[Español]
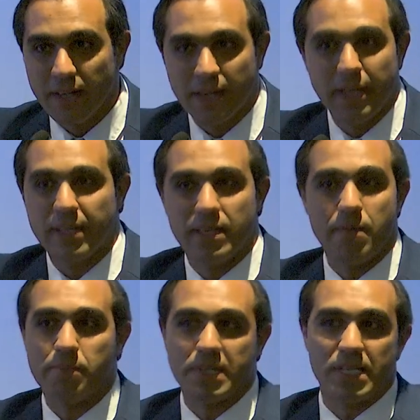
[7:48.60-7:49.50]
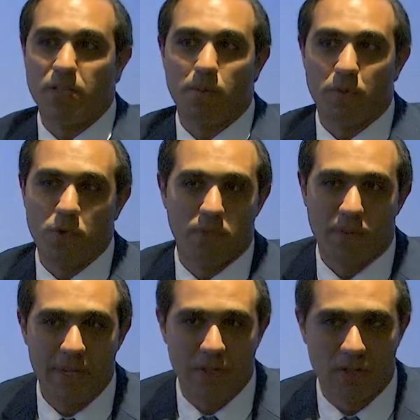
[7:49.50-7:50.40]
que están pasando por un
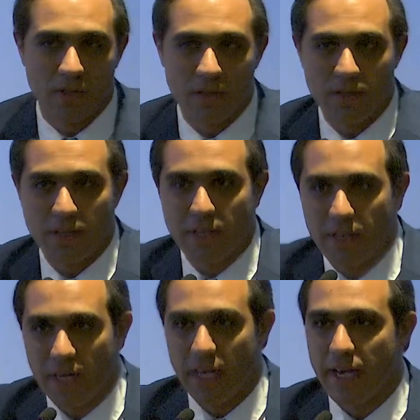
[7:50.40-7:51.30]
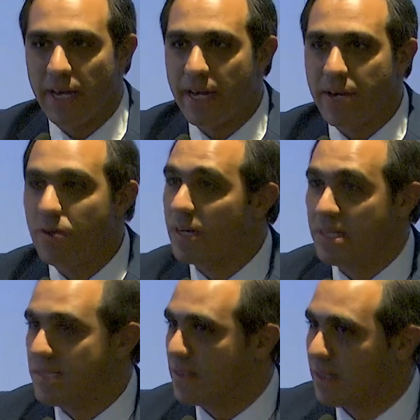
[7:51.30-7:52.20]
momento que no
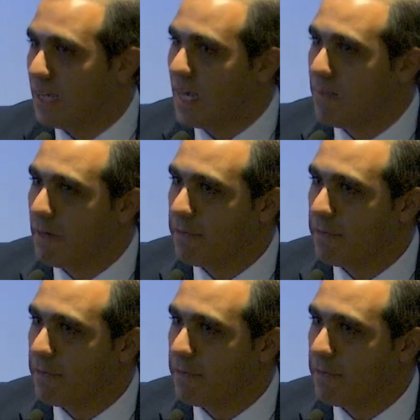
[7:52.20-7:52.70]
es el más